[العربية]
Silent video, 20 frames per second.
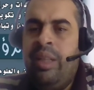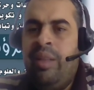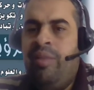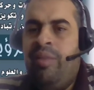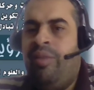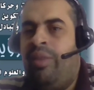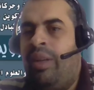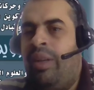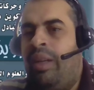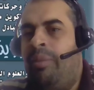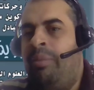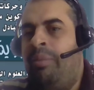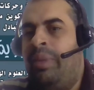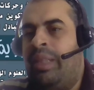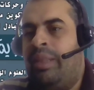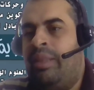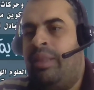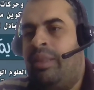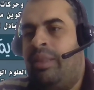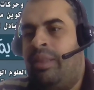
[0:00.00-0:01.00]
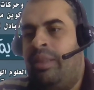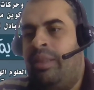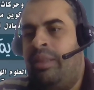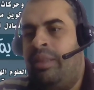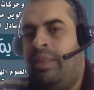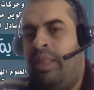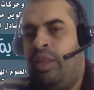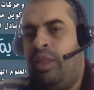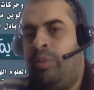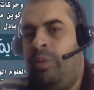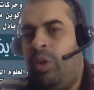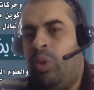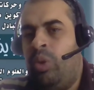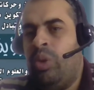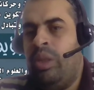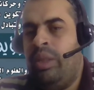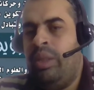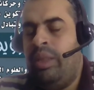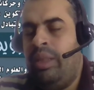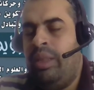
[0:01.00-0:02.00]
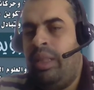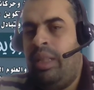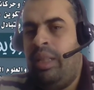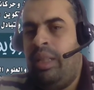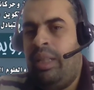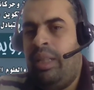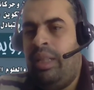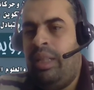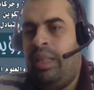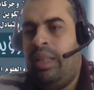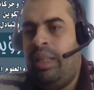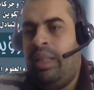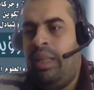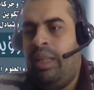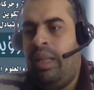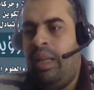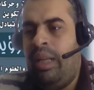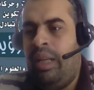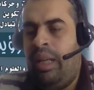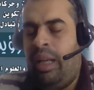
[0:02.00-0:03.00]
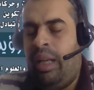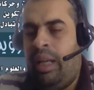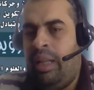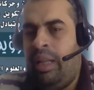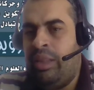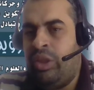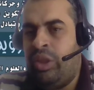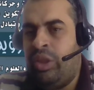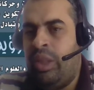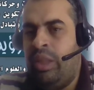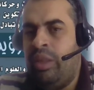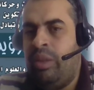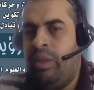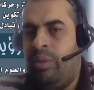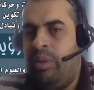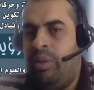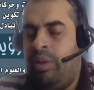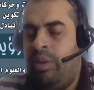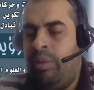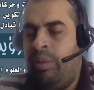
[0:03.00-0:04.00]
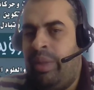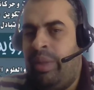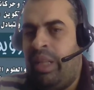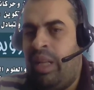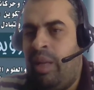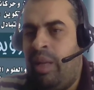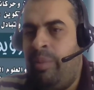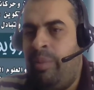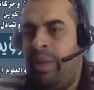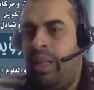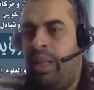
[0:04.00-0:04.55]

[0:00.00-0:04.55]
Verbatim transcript: فما تنزعش من حريتي ان انا اشتريت برنامج